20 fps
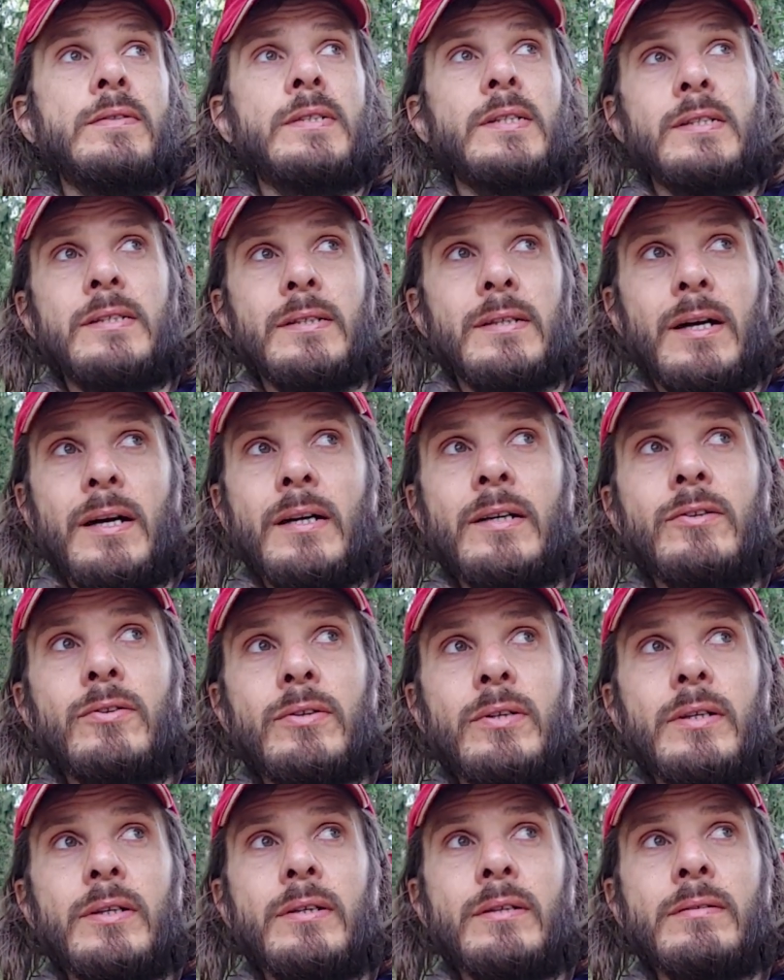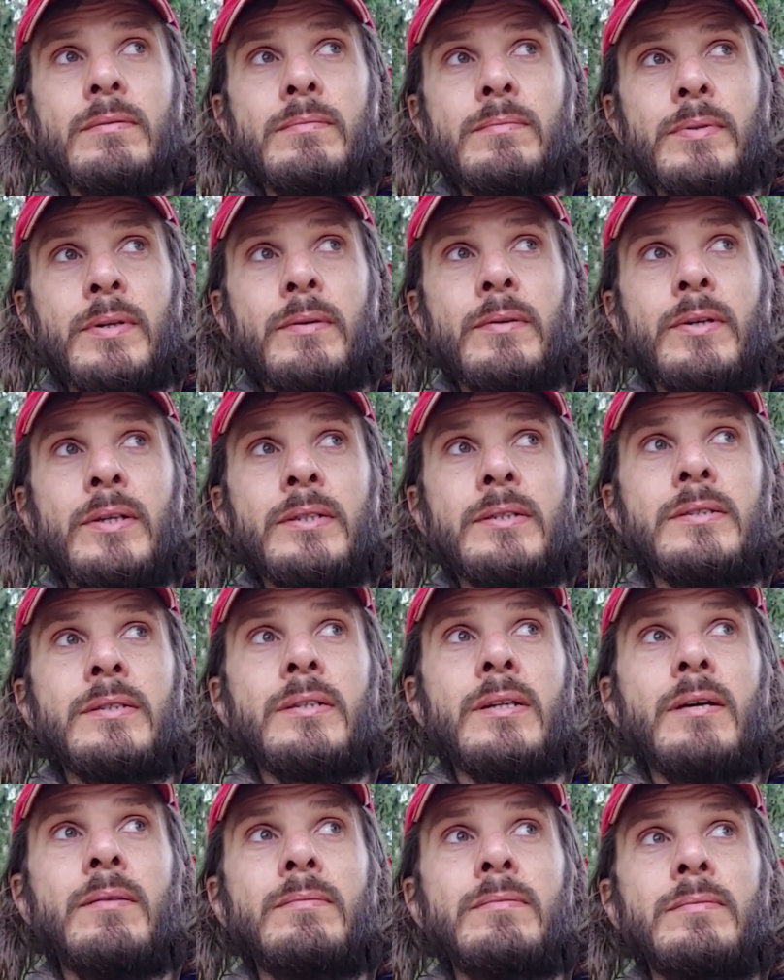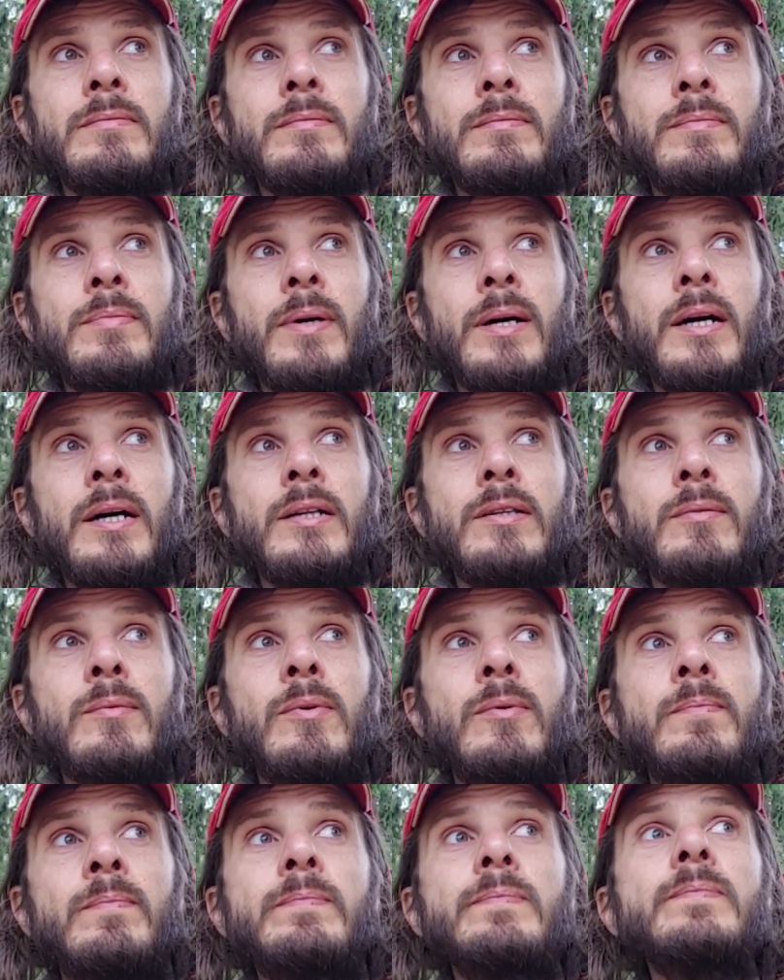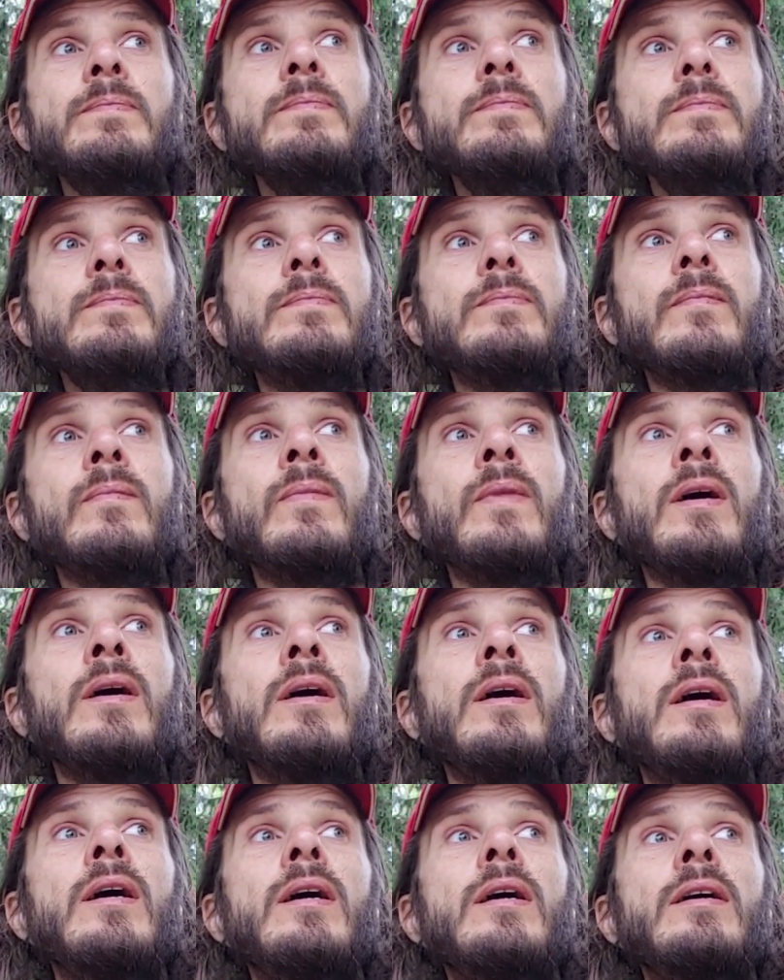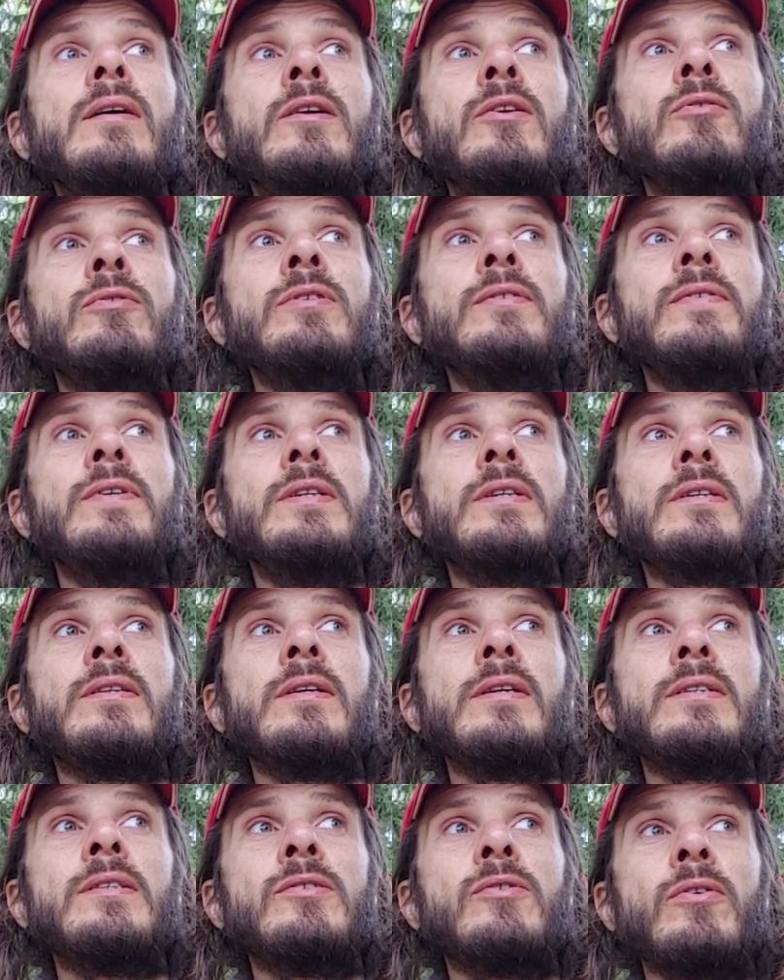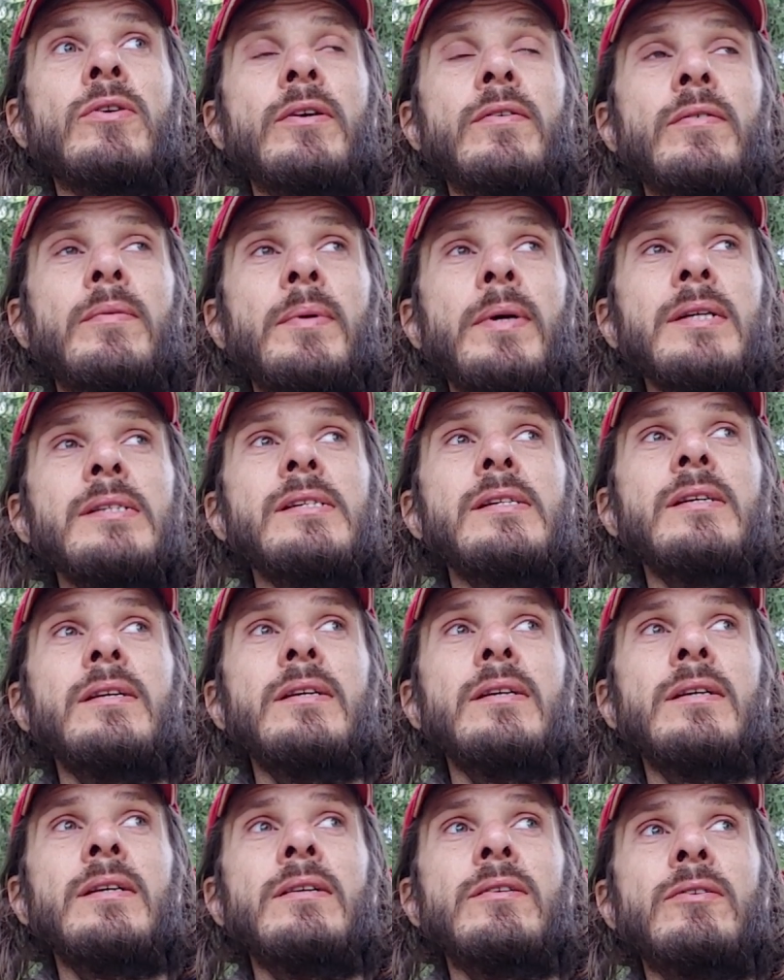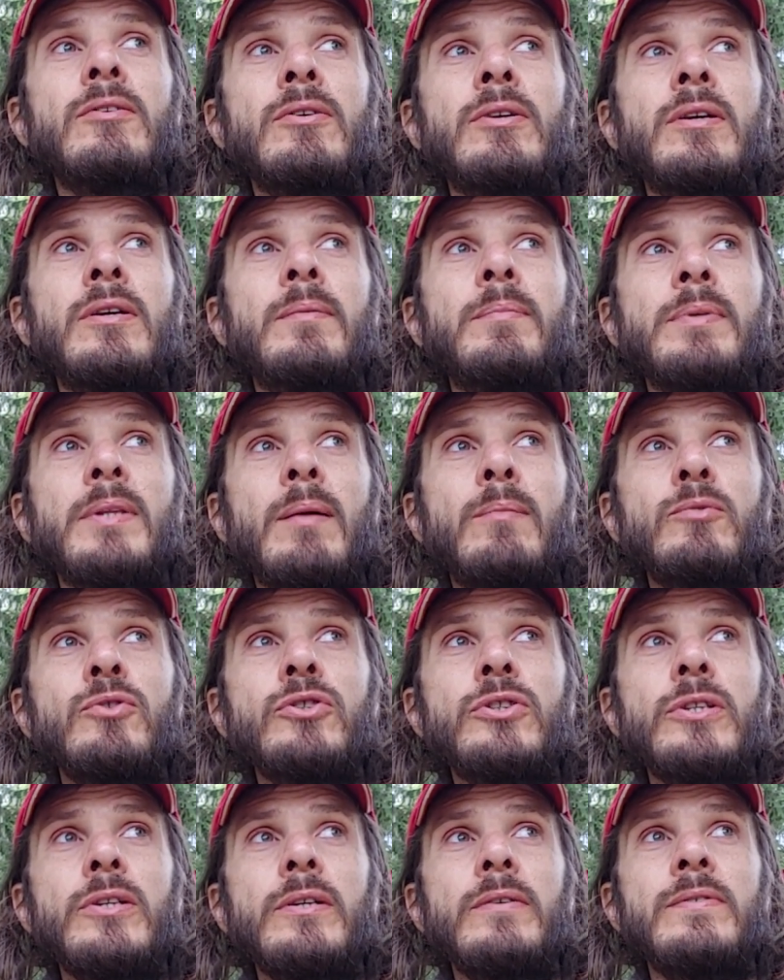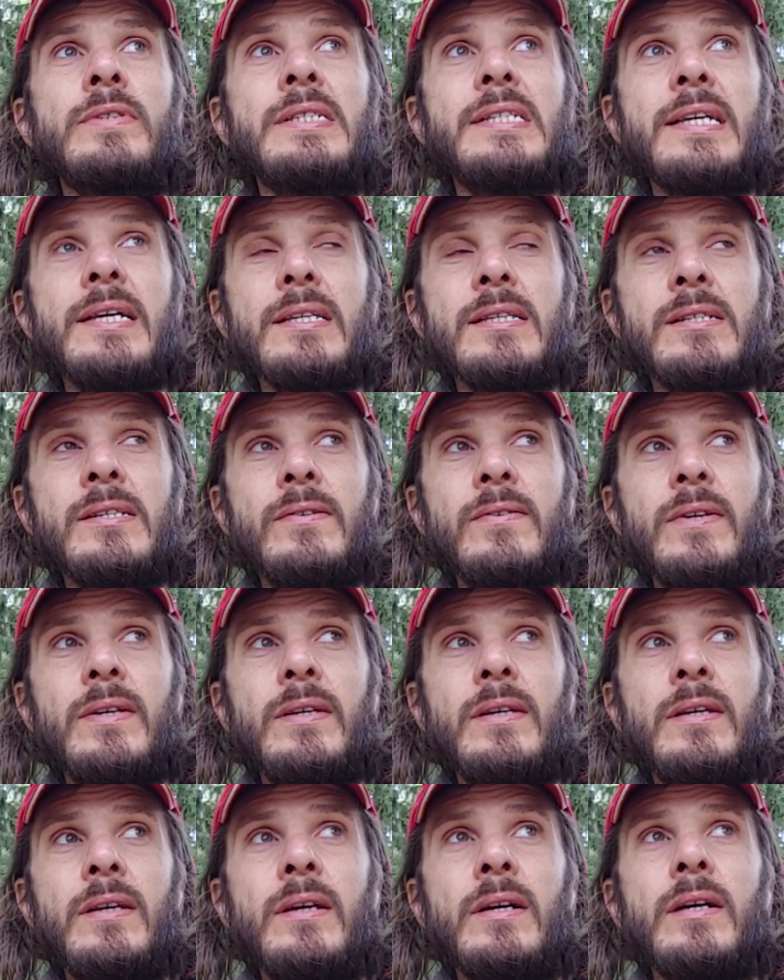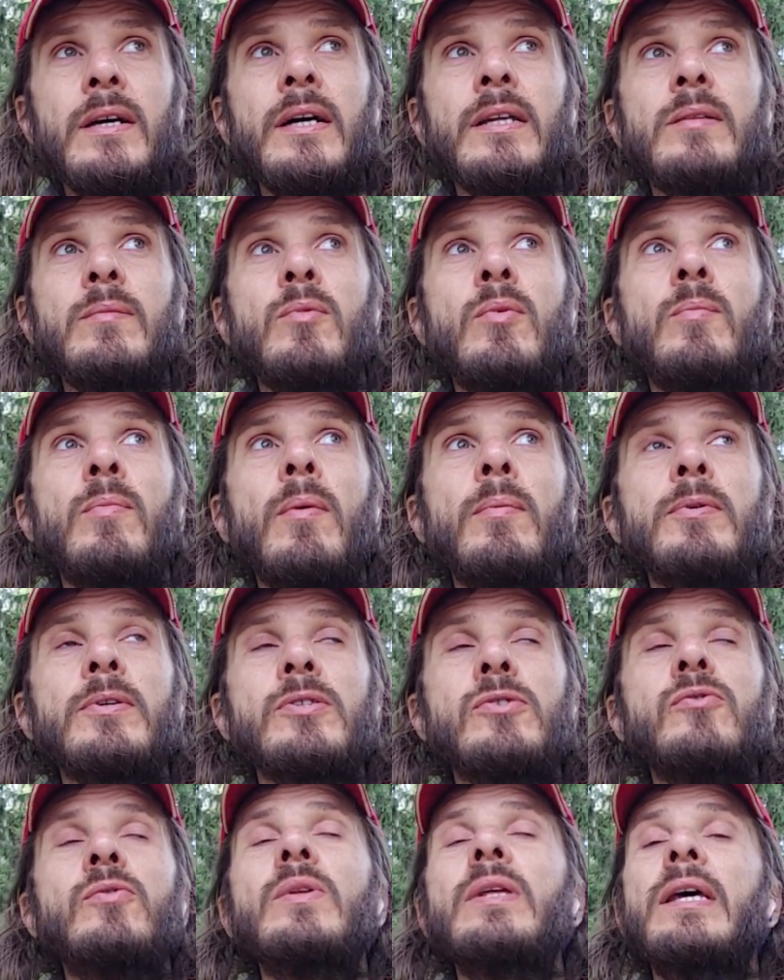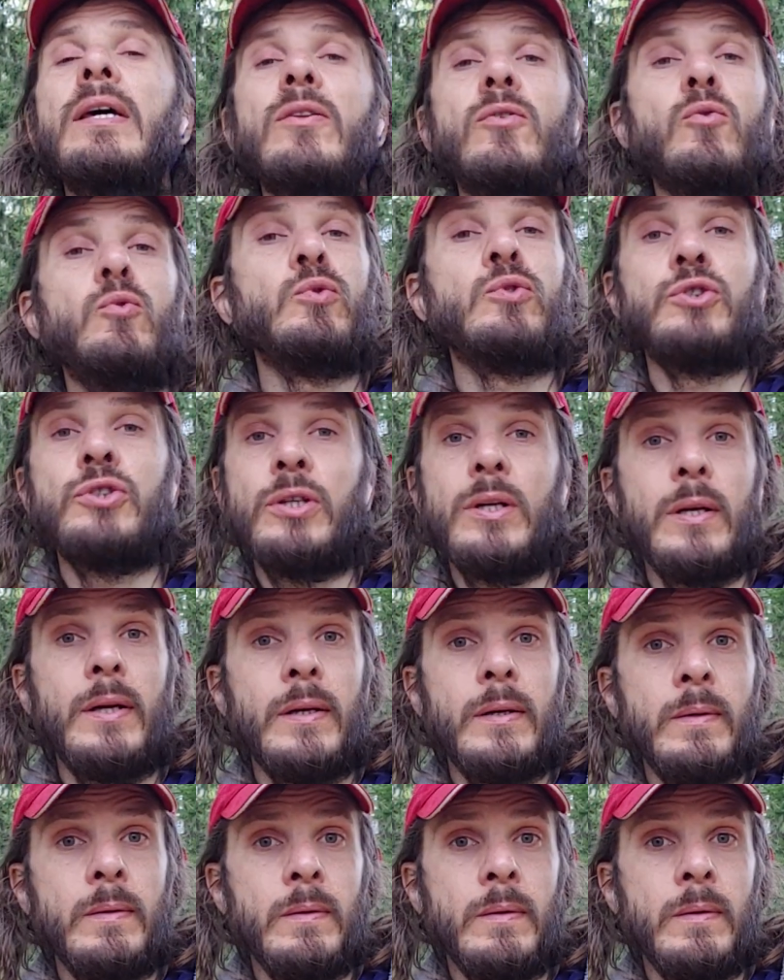все дела, которые приводятся там, поэтому э, люди видят эти тонкие вибрации и только потому, что в детстве их этому попросту не научили.